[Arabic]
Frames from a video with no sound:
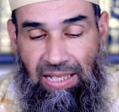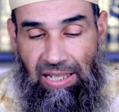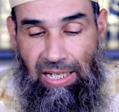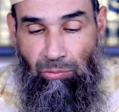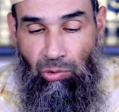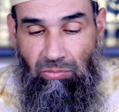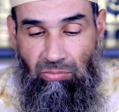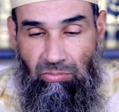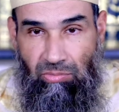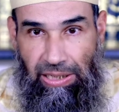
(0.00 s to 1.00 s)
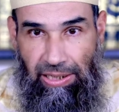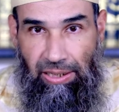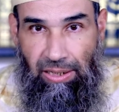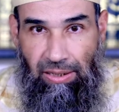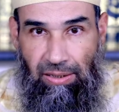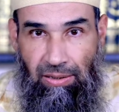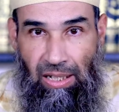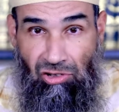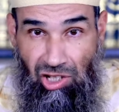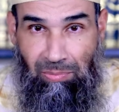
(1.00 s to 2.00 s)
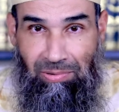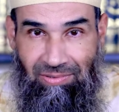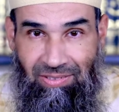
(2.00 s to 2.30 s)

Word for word: كلام يعني عصيب